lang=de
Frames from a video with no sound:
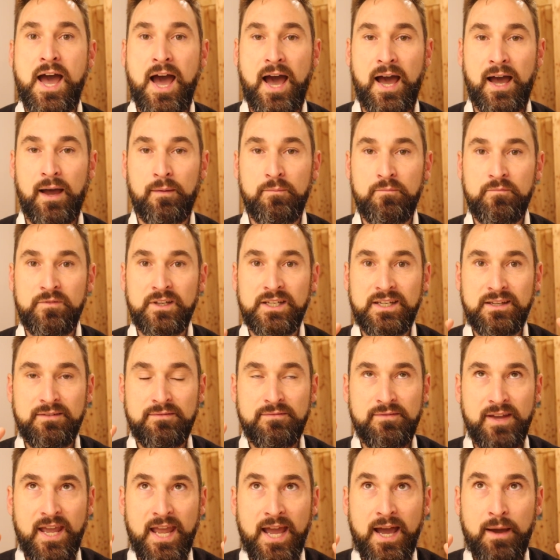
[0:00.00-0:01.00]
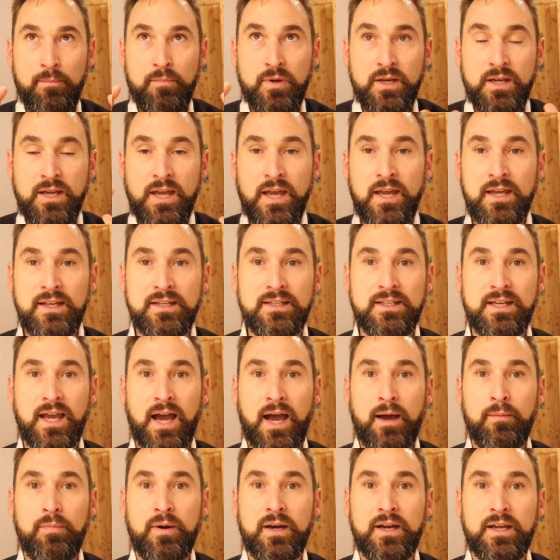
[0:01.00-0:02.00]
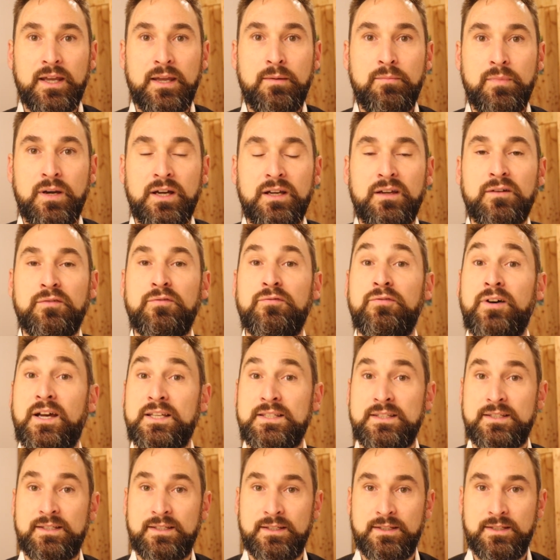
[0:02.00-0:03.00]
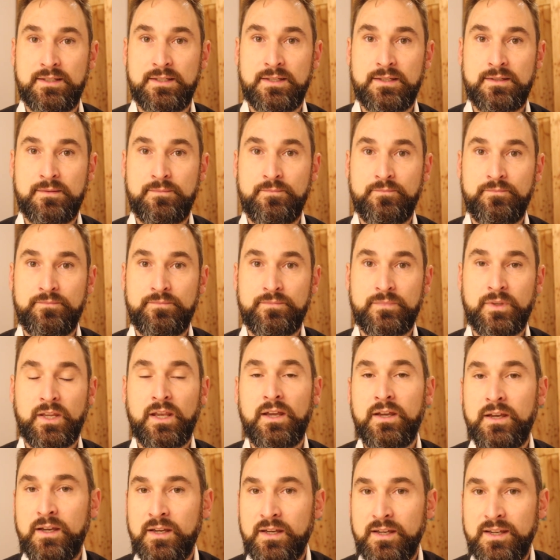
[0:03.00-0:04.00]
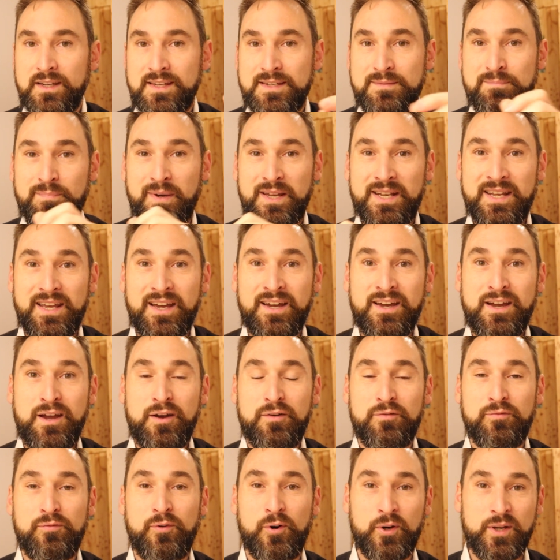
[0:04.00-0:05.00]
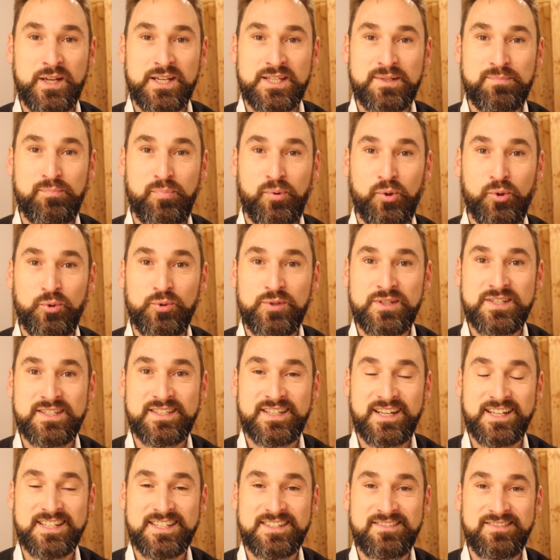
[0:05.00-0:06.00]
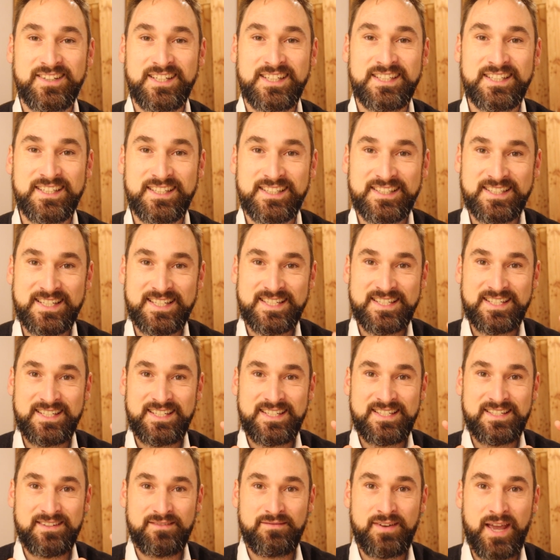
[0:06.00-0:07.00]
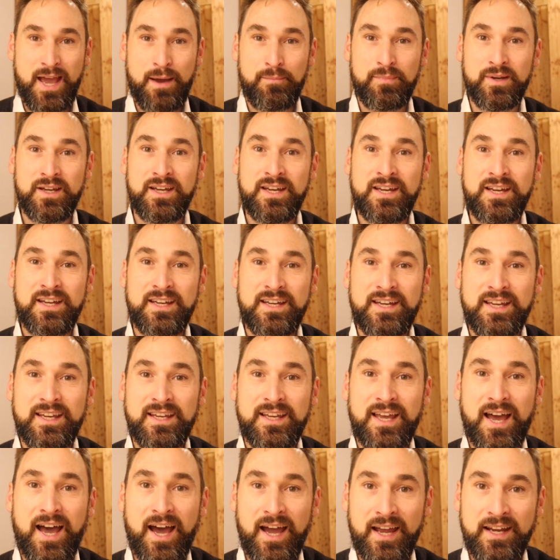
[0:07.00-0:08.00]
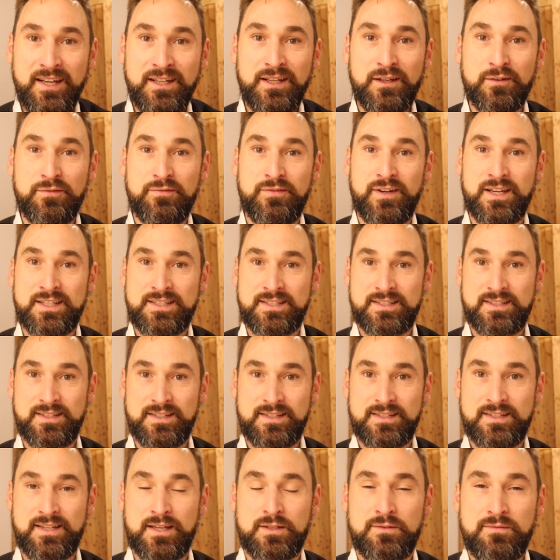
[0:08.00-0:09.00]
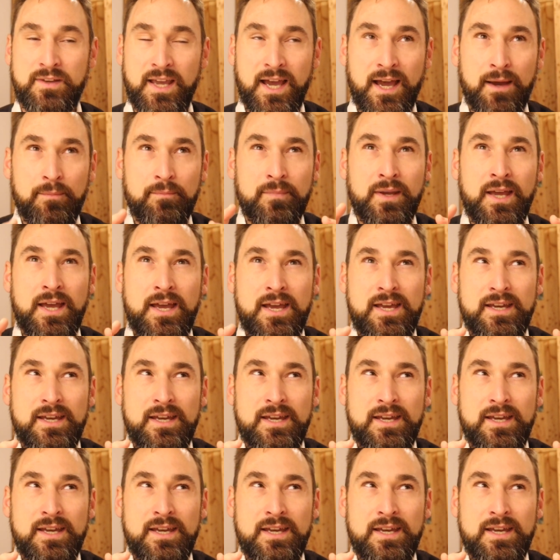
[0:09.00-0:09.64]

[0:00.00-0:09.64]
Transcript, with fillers: haben wir die Wärme, die aber immer gefasst ist. Ist bei der Feuersbrunst ganz wichtig, dass diese Wärme eingefasst ist. Also wir haben